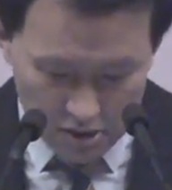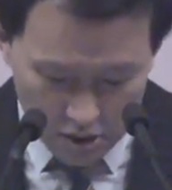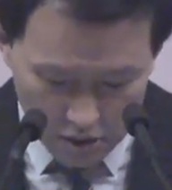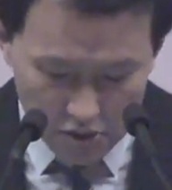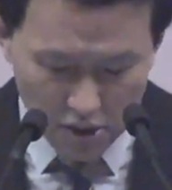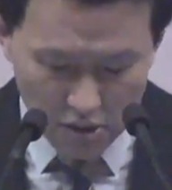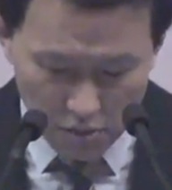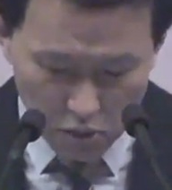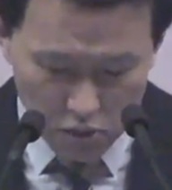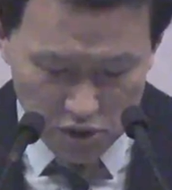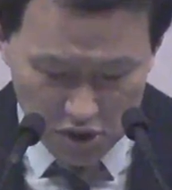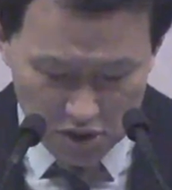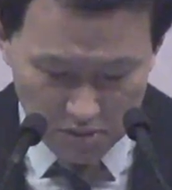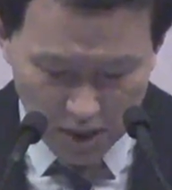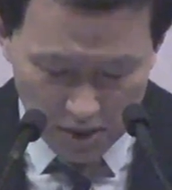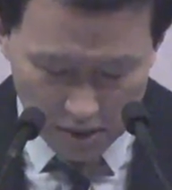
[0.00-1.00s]
성령님이
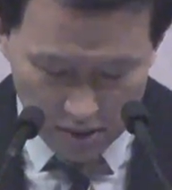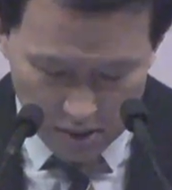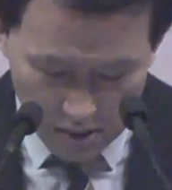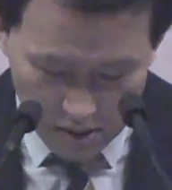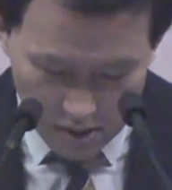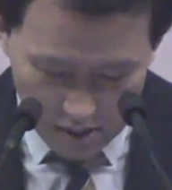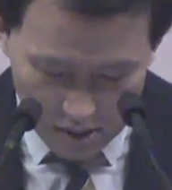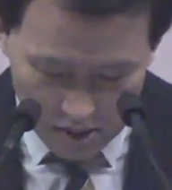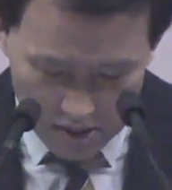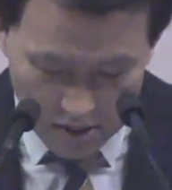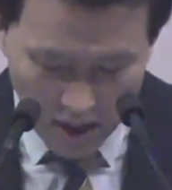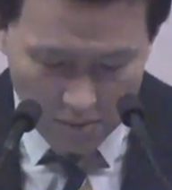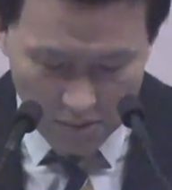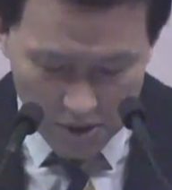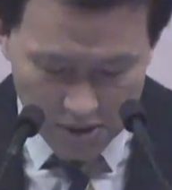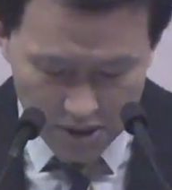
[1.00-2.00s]
오시지만 이
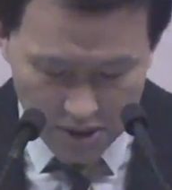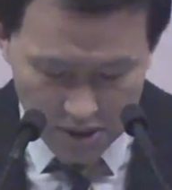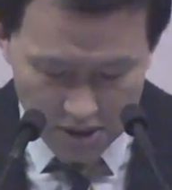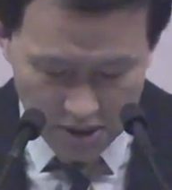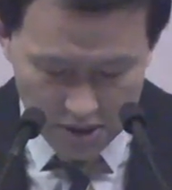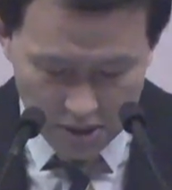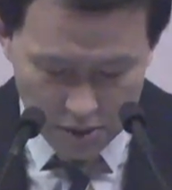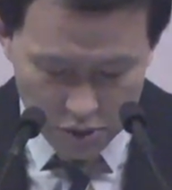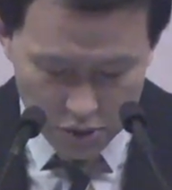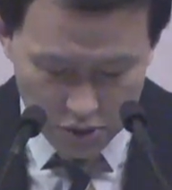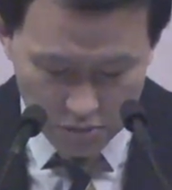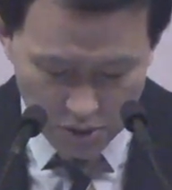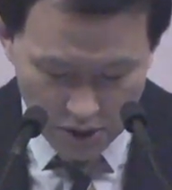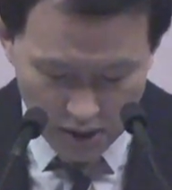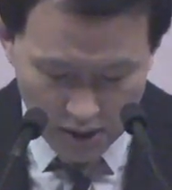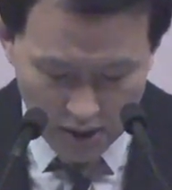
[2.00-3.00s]
삼일체이신
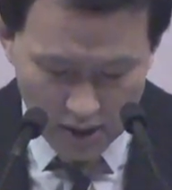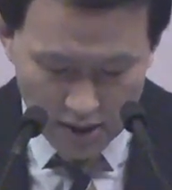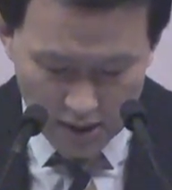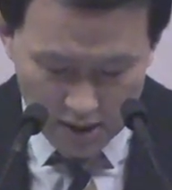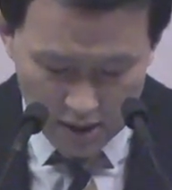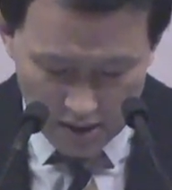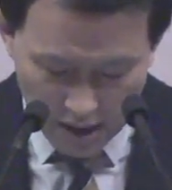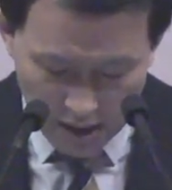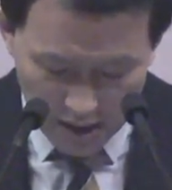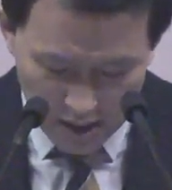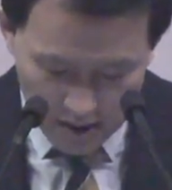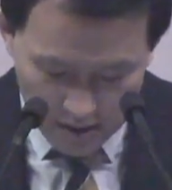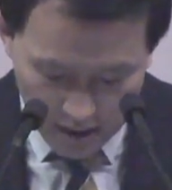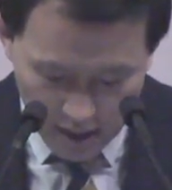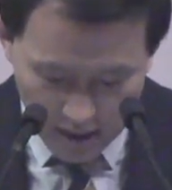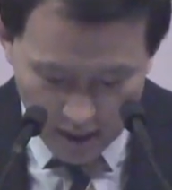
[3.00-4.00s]
예수님이
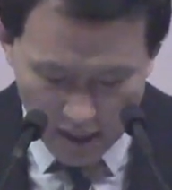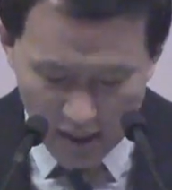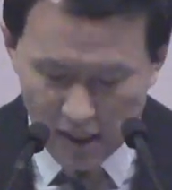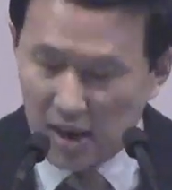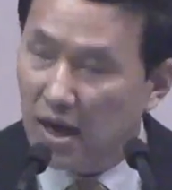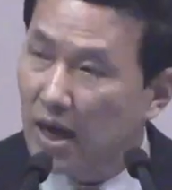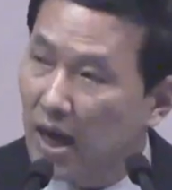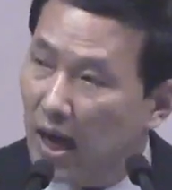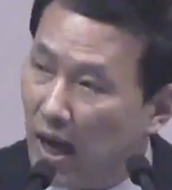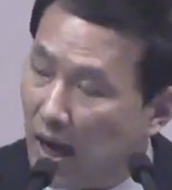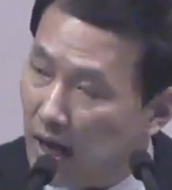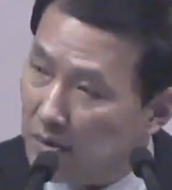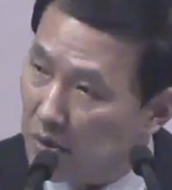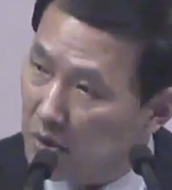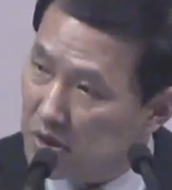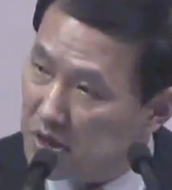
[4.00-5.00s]
그날에 내가
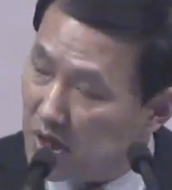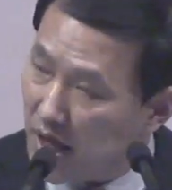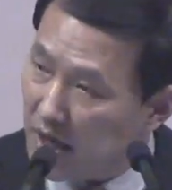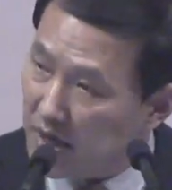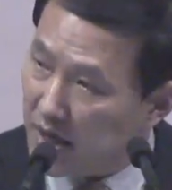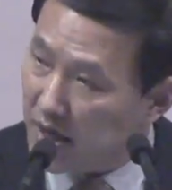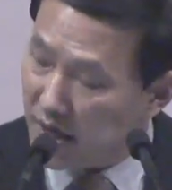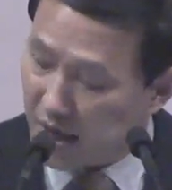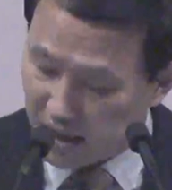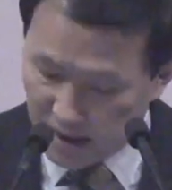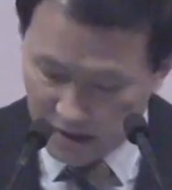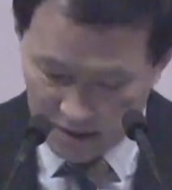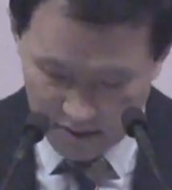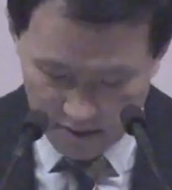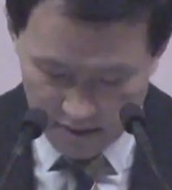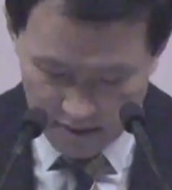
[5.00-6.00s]
아버지
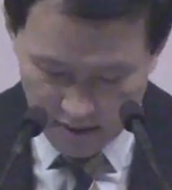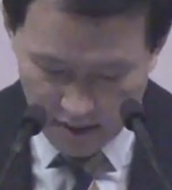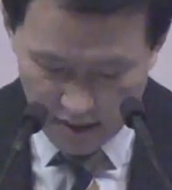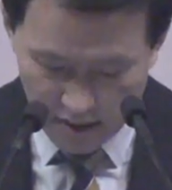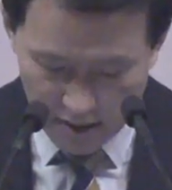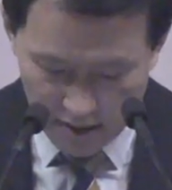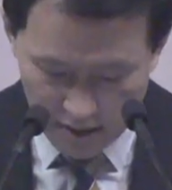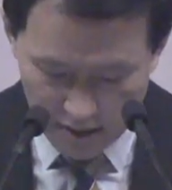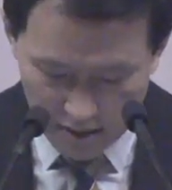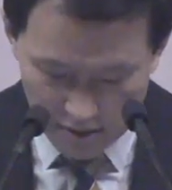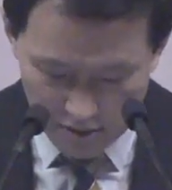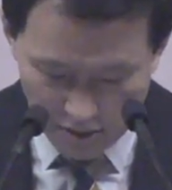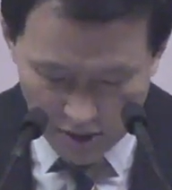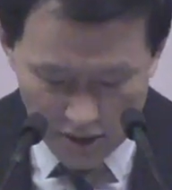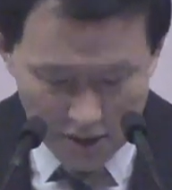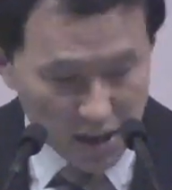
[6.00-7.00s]
안에
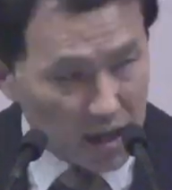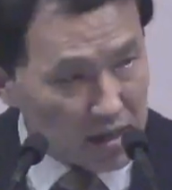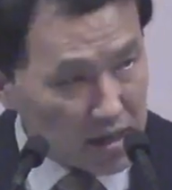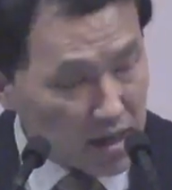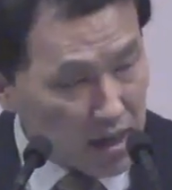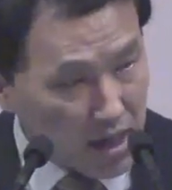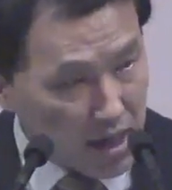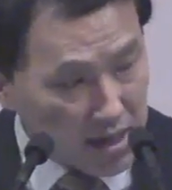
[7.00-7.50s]
너희가 내